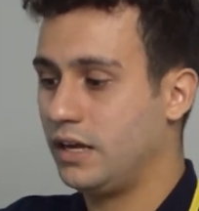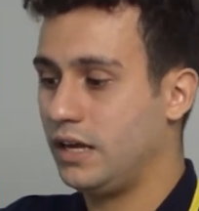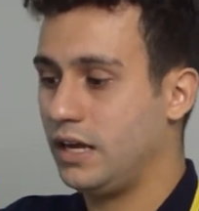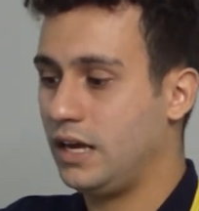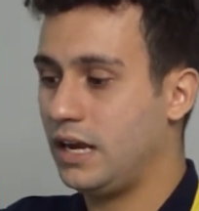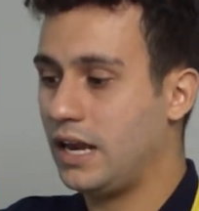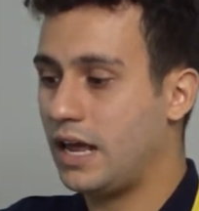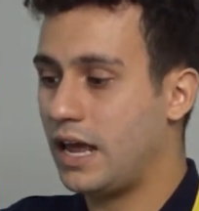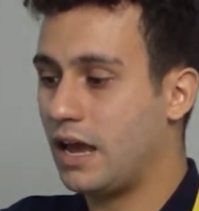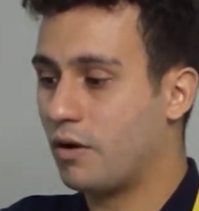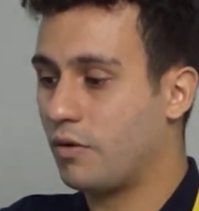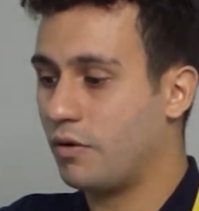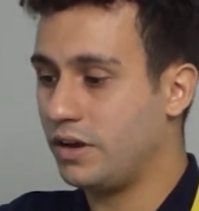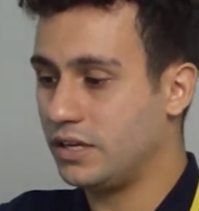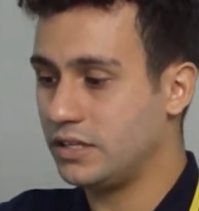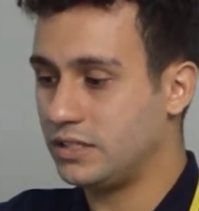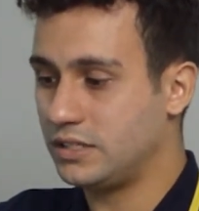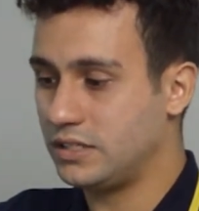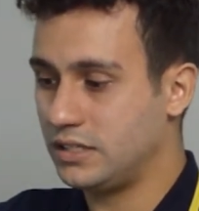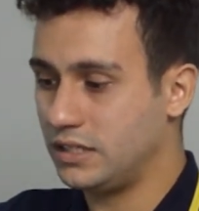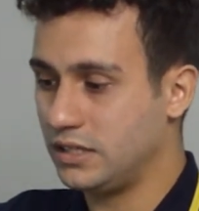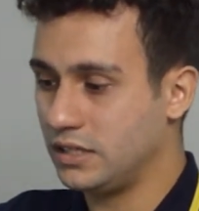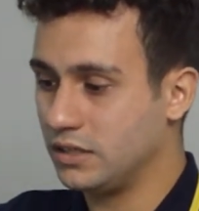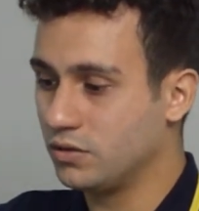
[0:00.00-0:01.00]
ele é
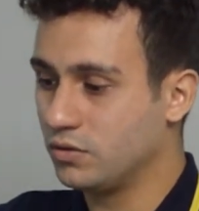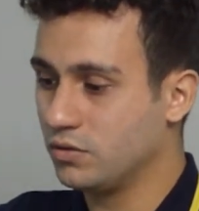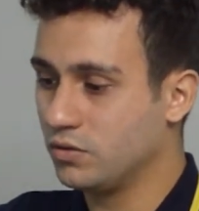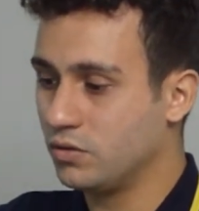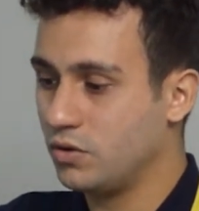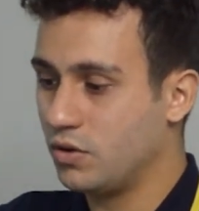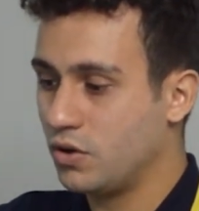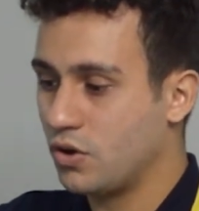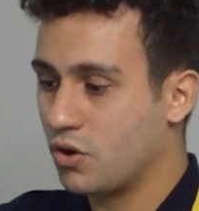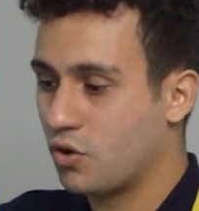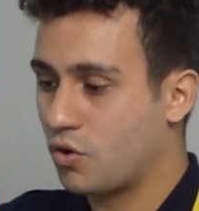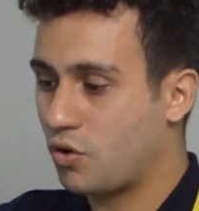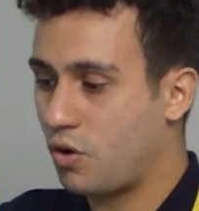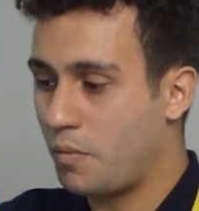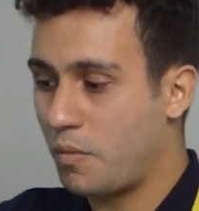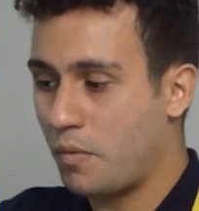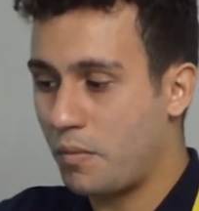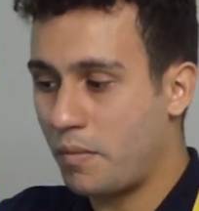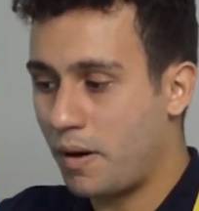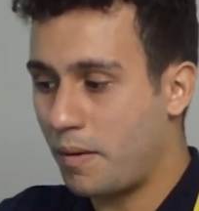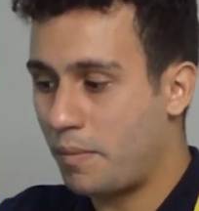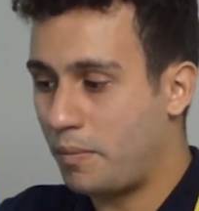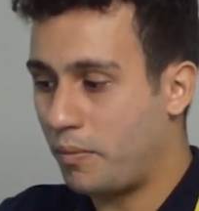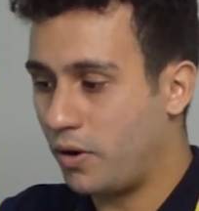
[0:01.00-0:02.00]
reconhecido
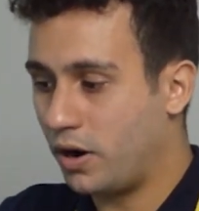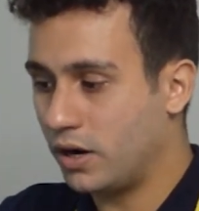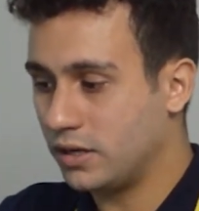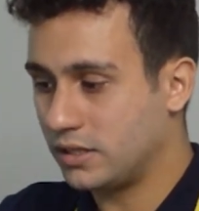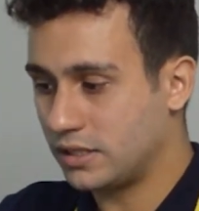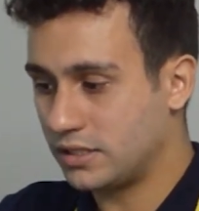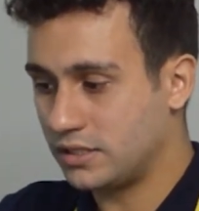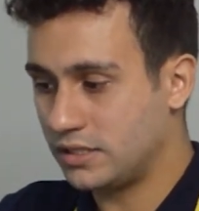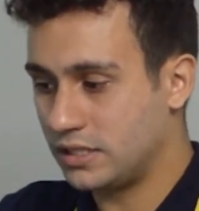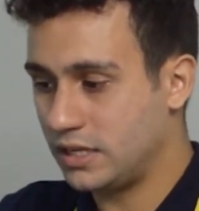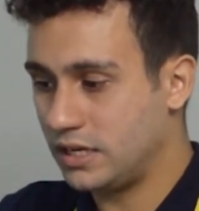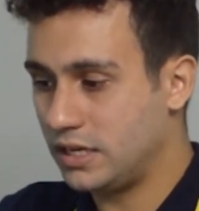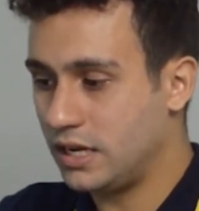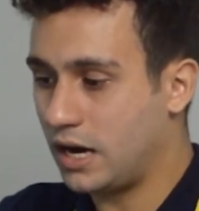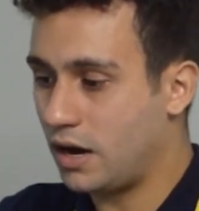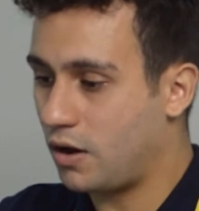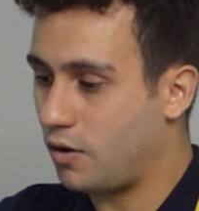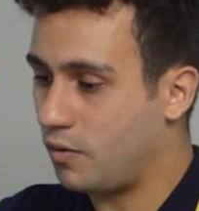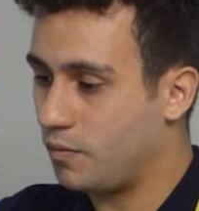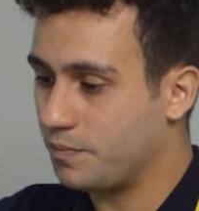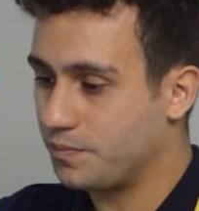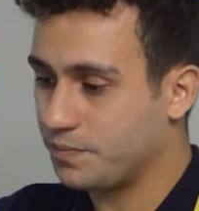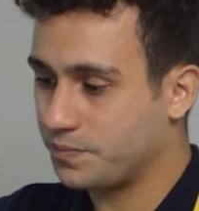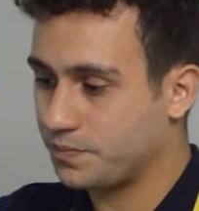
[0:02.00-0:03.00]
como uma porta
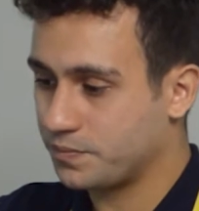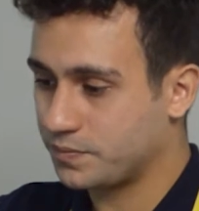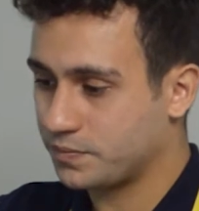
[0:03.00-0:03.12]
serial,